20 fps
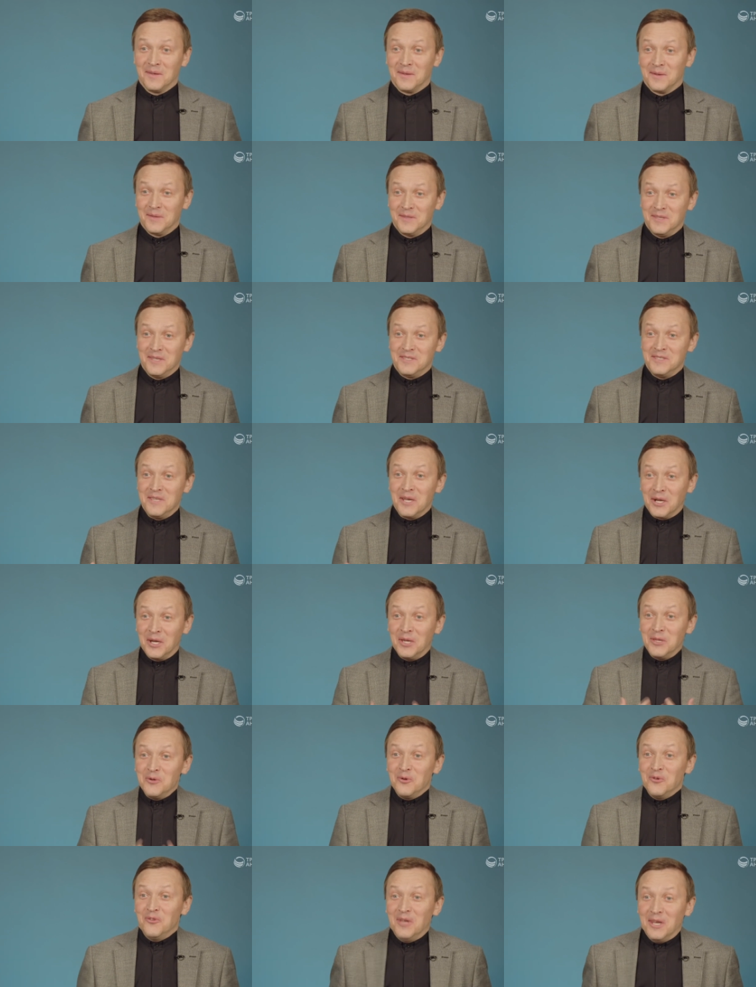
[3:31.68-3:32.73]
есть некая
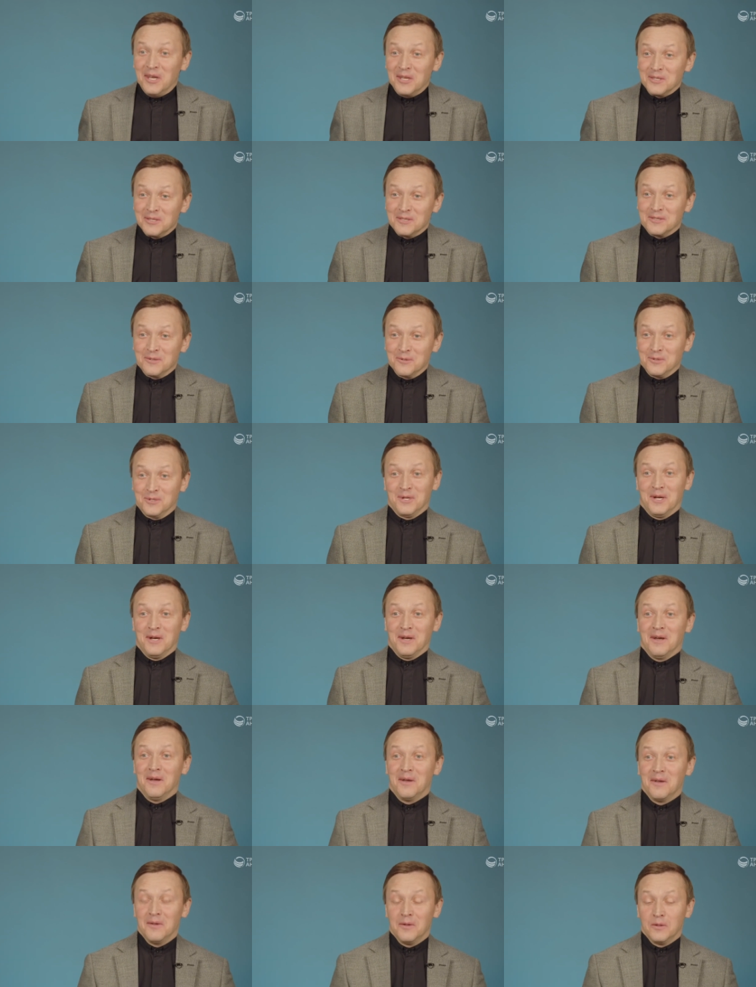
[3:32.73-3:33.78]
неуверенность. Слушай, а
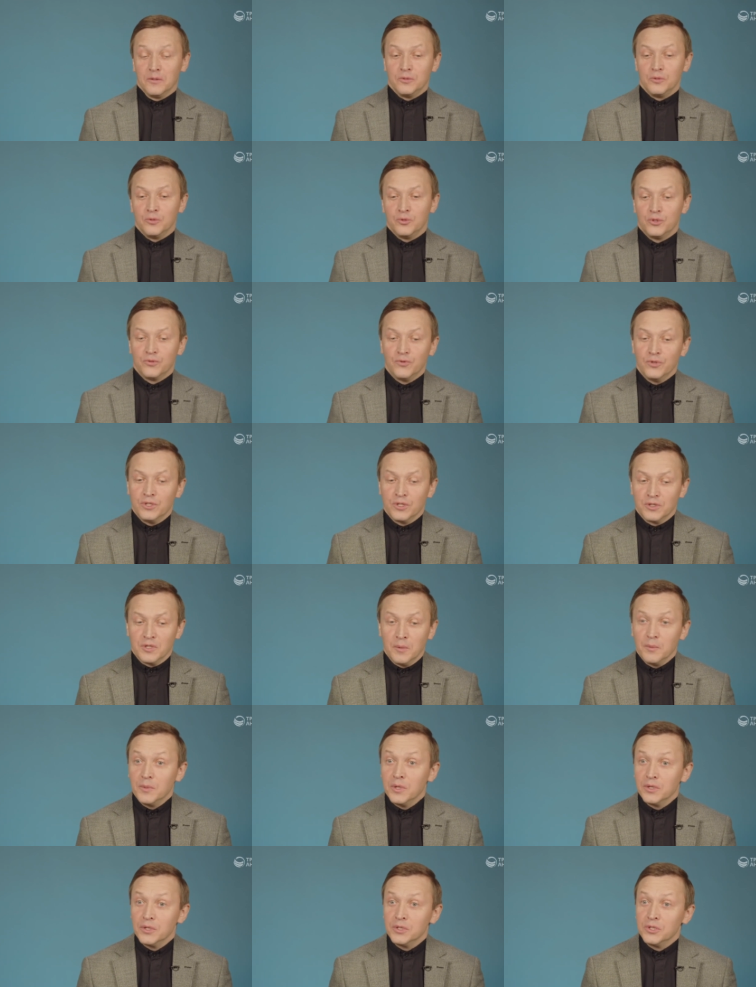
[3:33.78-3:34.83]
ничего себе
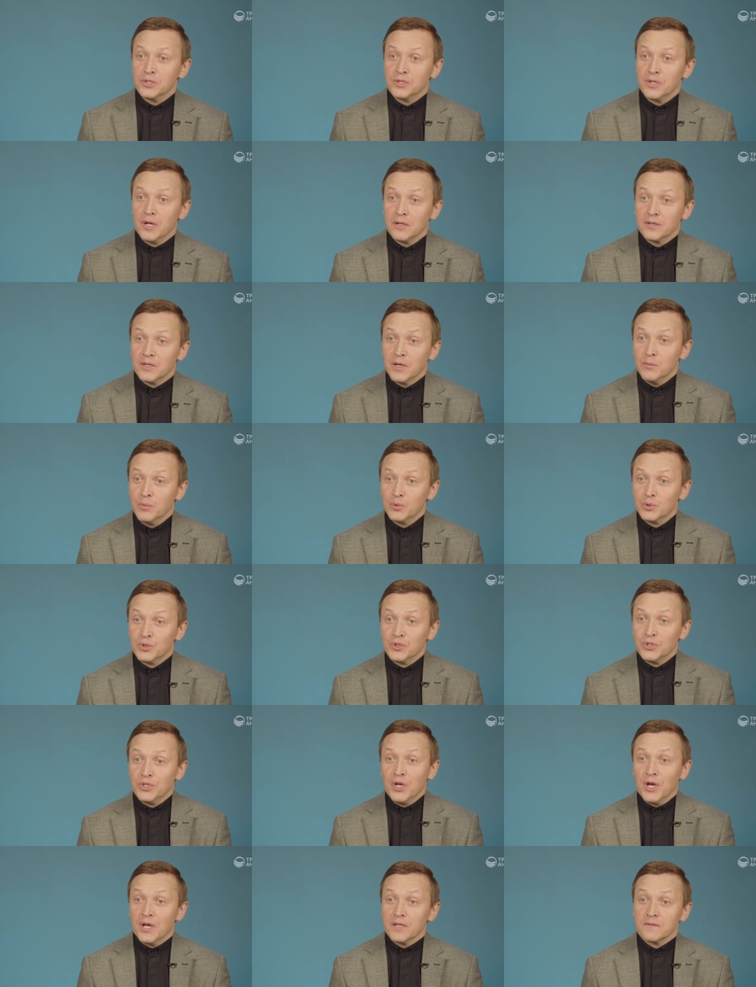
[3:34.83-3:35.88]
там я начитал, там будут
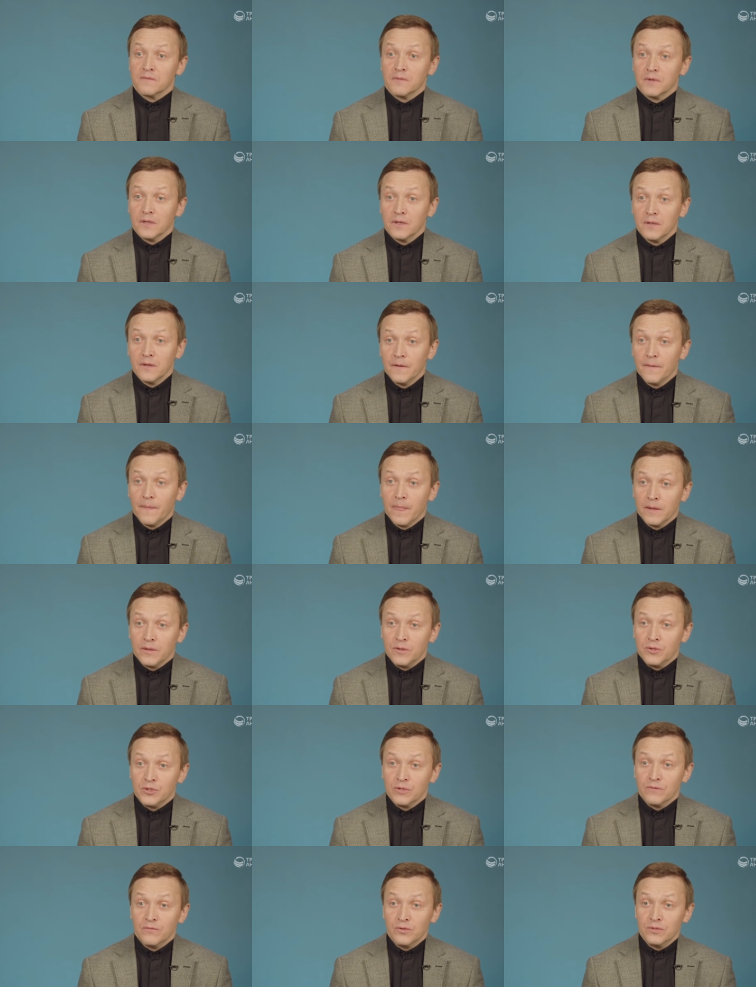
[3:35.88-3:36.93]
язвы,
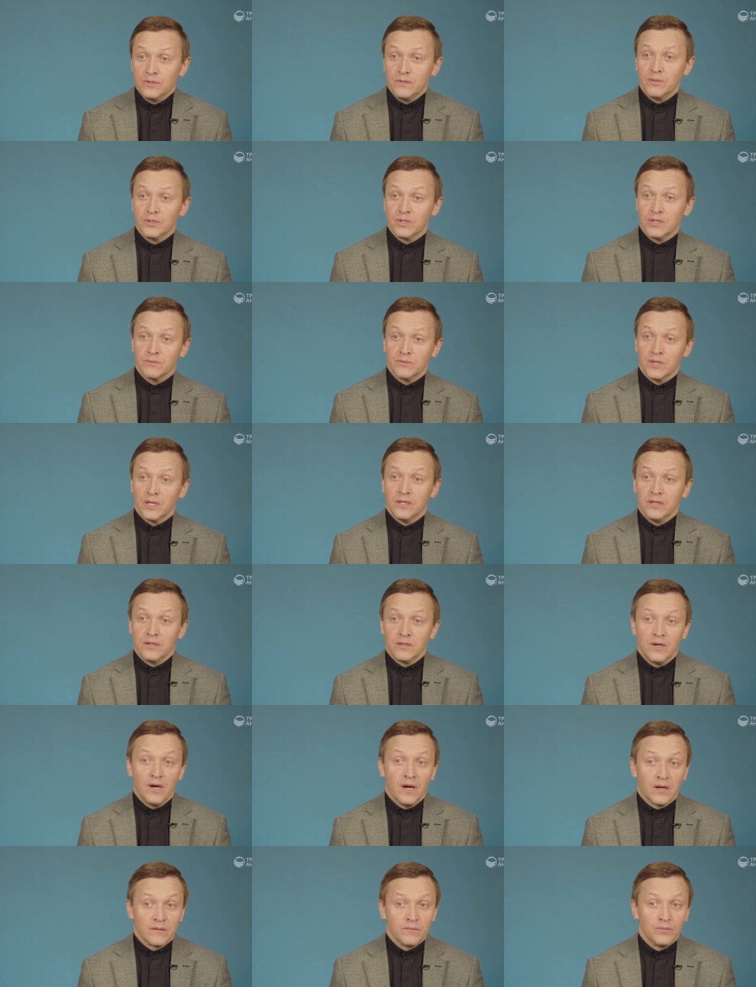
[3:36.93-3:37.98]
ничего себе там такие
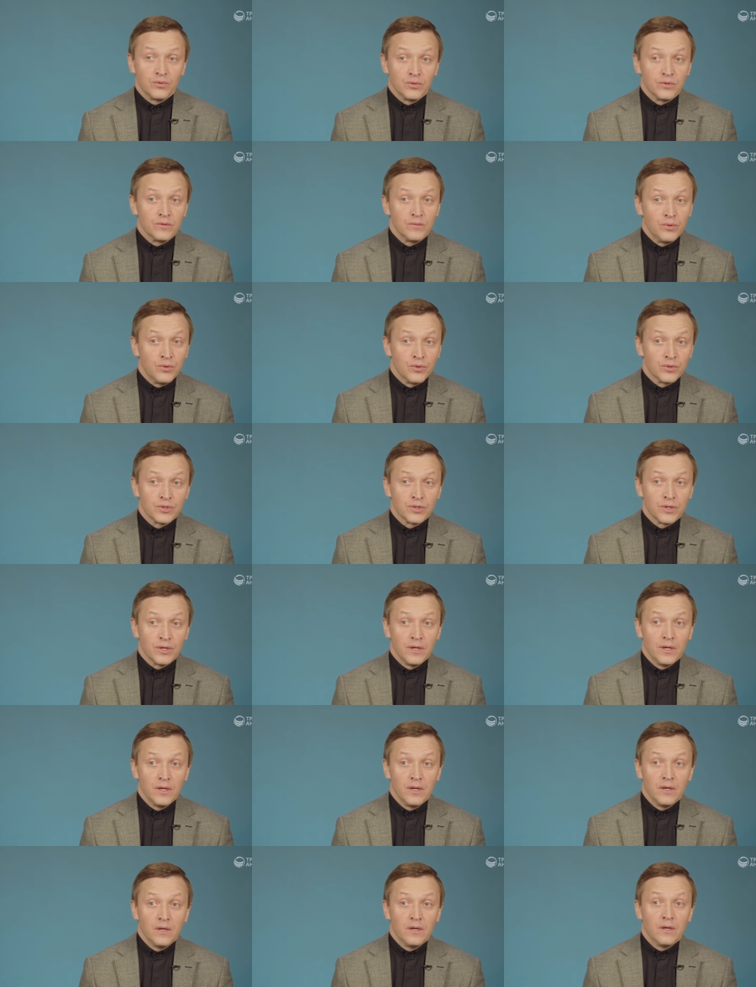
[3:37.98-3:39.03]
кары будут божьи,
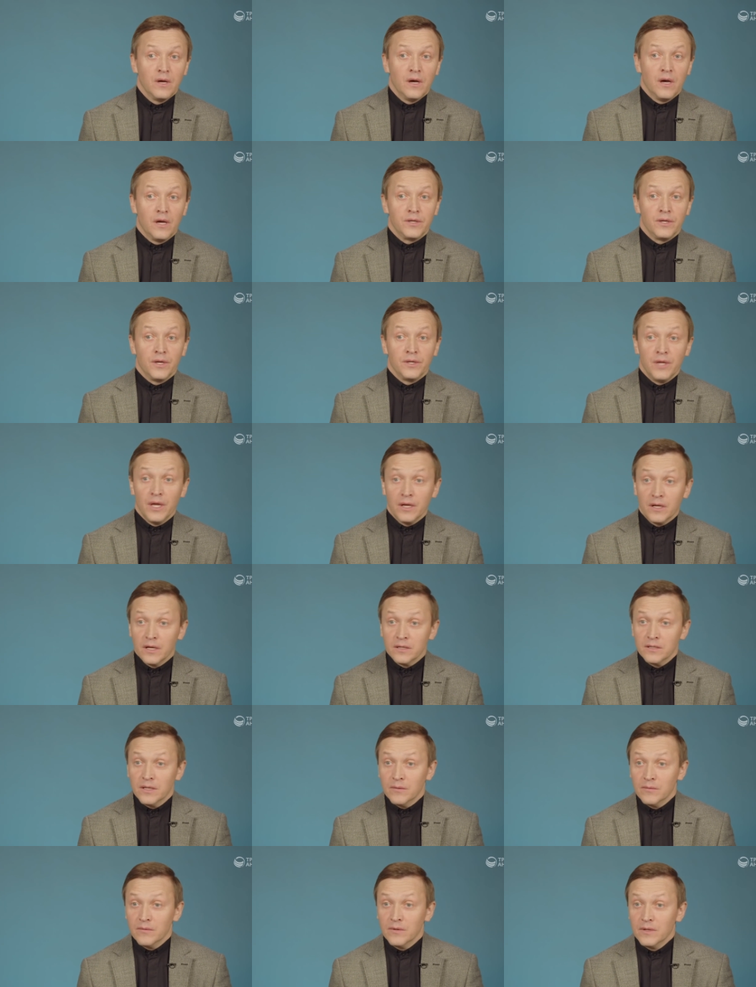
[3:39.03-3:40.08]
ай-яй-яй,
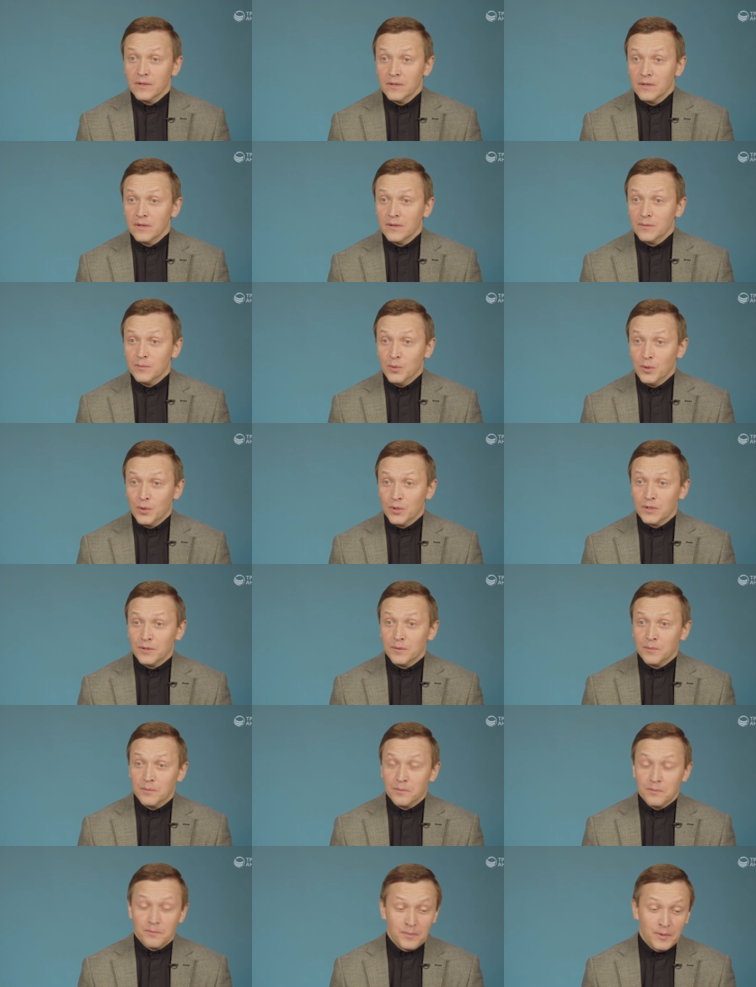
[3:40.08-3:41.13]
как там Бог
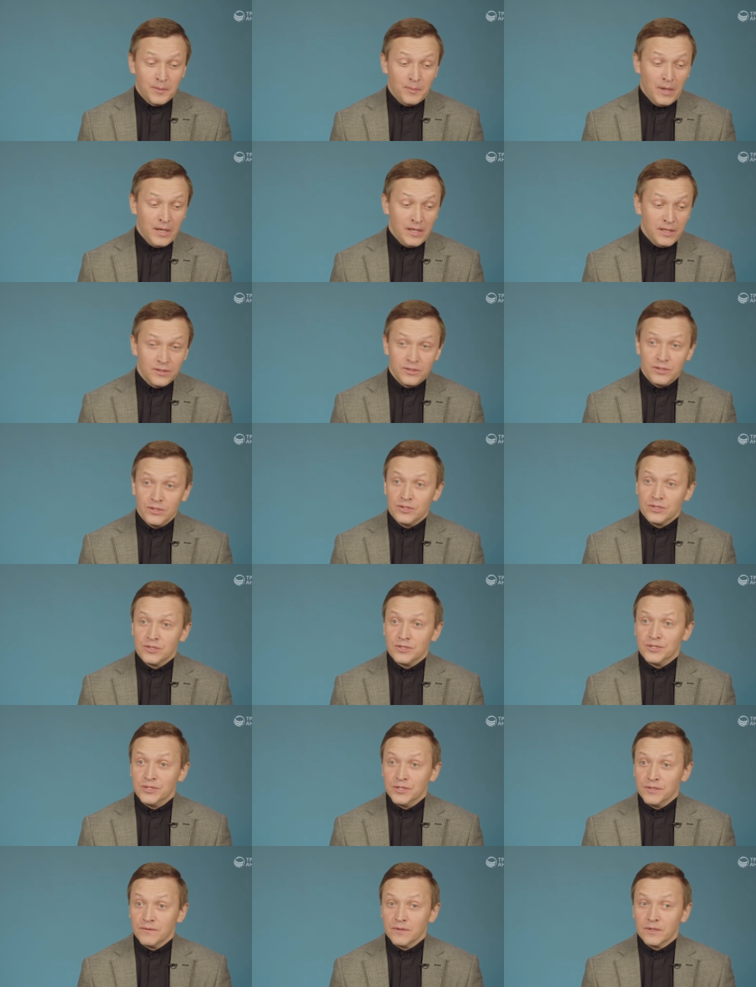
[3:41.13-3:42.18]
попалит
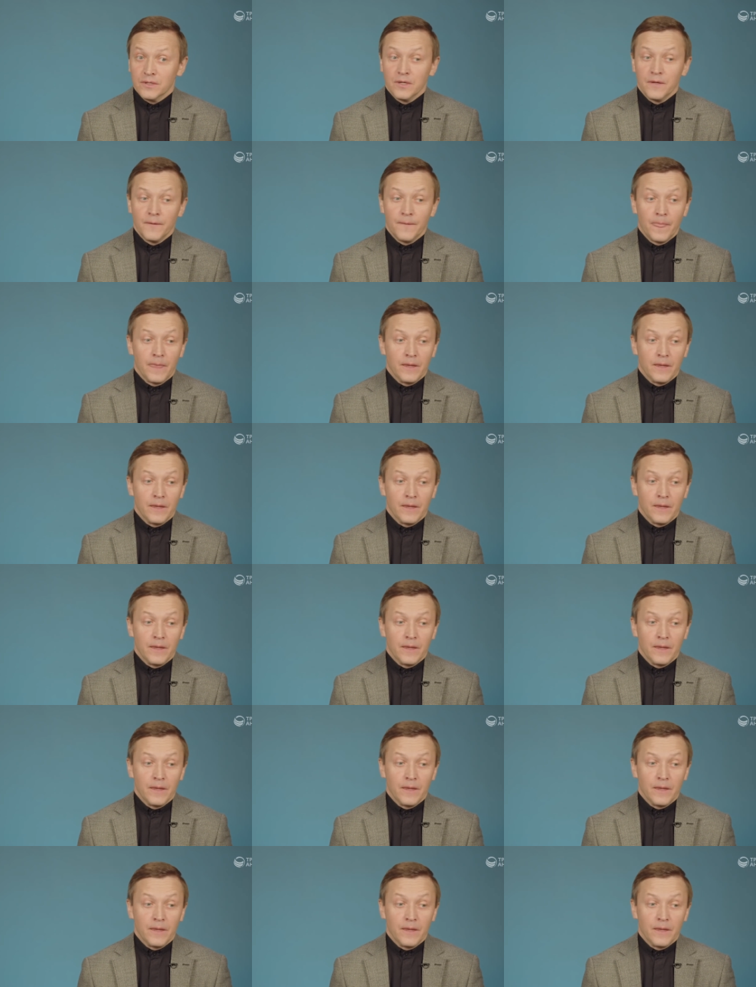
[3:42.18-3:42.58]
нечестивых.